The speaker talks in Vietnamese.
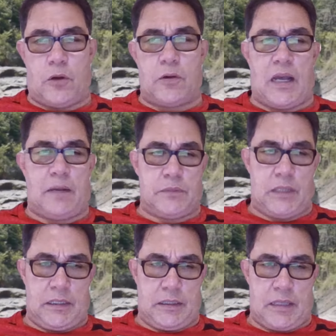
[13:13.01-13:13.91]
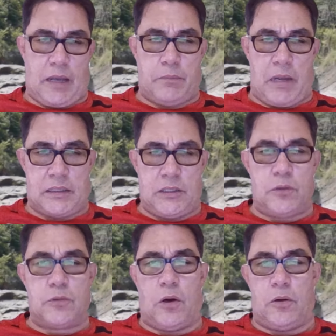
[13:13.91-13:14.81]
cổ am thì chạm mặt
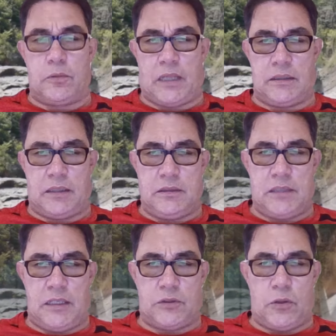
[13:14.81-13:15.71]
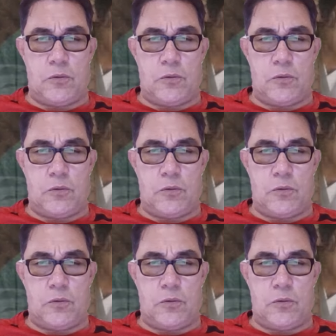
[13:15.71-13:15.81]
với u hồn thánh nữ Nghi Tố